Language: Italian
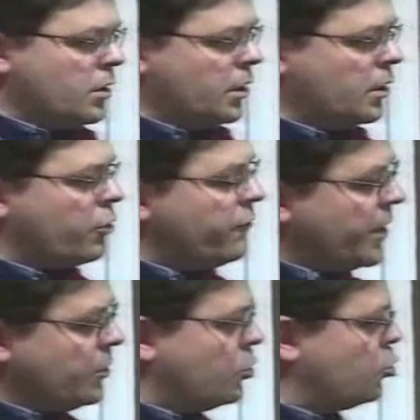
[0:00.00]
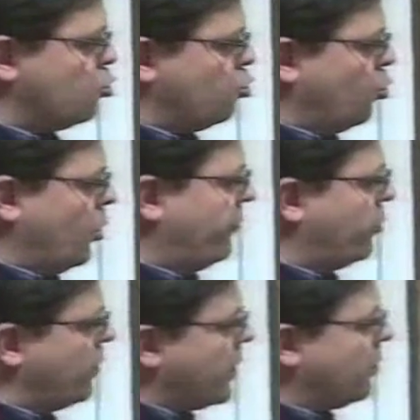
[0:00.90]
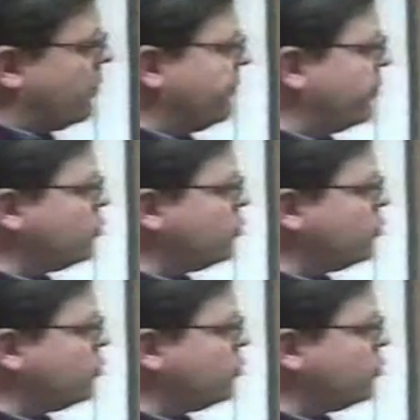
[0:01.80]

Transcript: un convegno sul lavoro nero e